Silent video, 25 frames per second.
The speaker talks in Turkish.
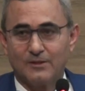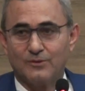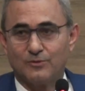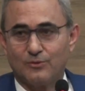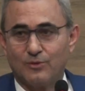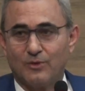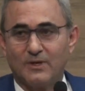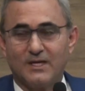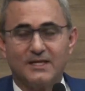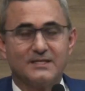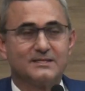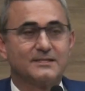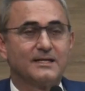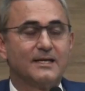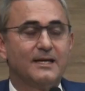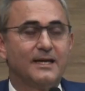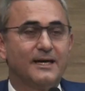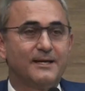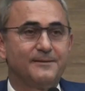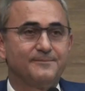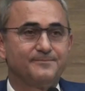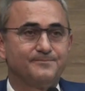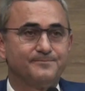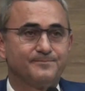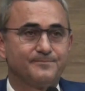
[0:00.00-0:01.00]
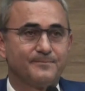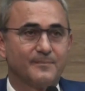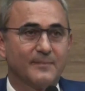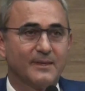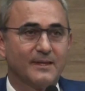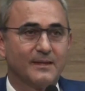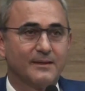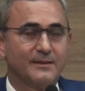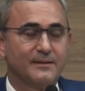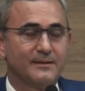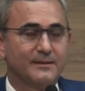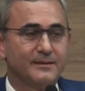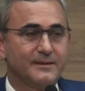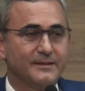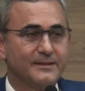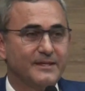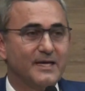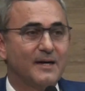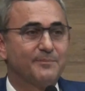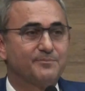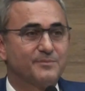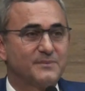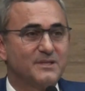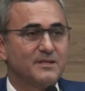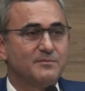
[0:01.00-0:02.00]
Dolayısıyla
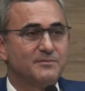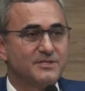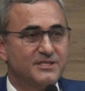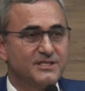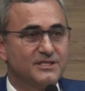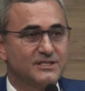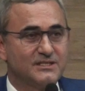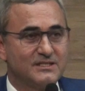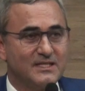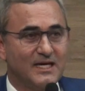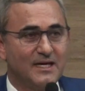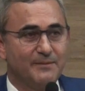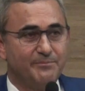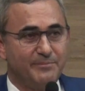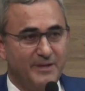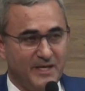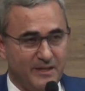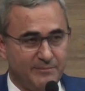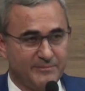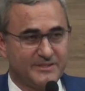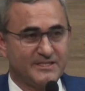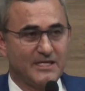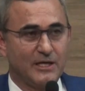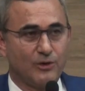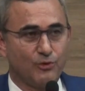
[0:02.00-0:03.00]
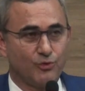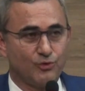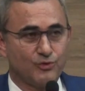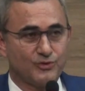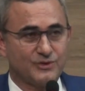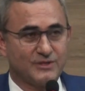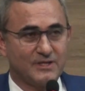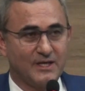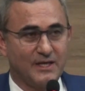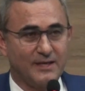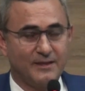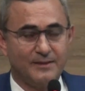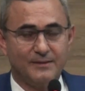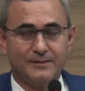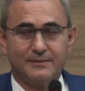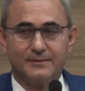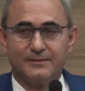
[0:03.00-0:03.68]
yaptığımız işler bilimsel olursa